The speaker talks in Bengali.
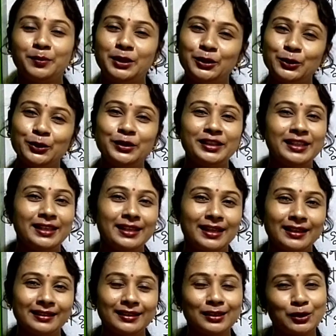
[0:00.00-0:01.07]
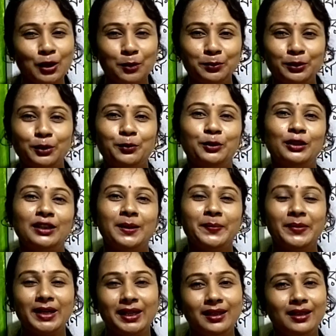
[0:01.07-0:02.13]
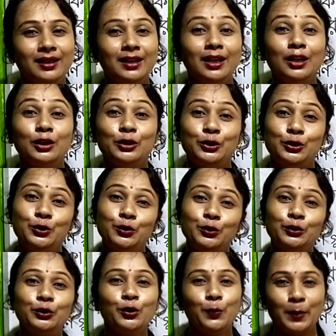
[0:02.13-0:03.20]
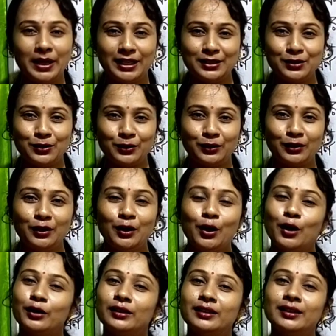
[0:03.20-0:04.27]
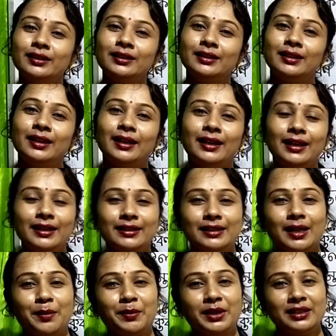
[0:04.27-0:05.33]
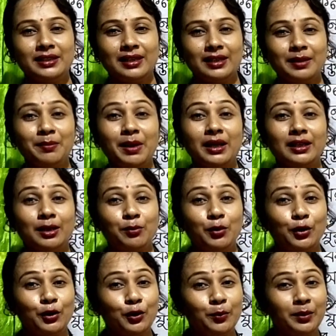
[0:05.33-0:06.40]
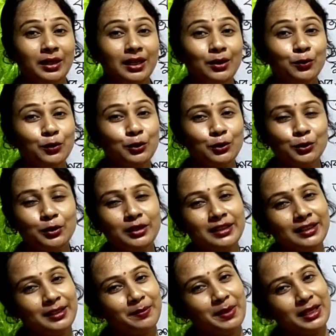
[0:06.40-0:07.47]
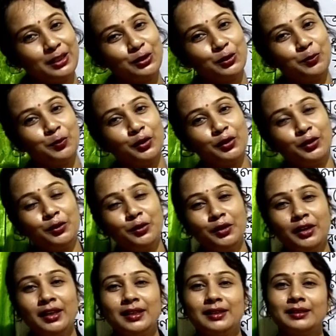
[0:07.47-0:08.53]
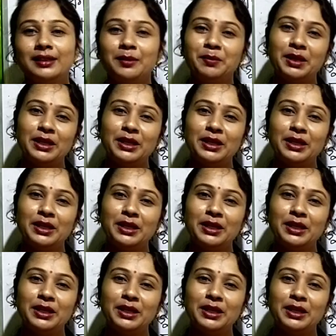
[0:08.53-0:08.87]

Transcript: ভীষণ চেনা একটা শব্দ বললাম তাই না যুক্ত ব্যঞ্জন অর্থাৎ এই যে আমরা জানি বাংলা বর্ণমালায় উনচল্লিশটি ব্যঞ্জন বর্ণ সেই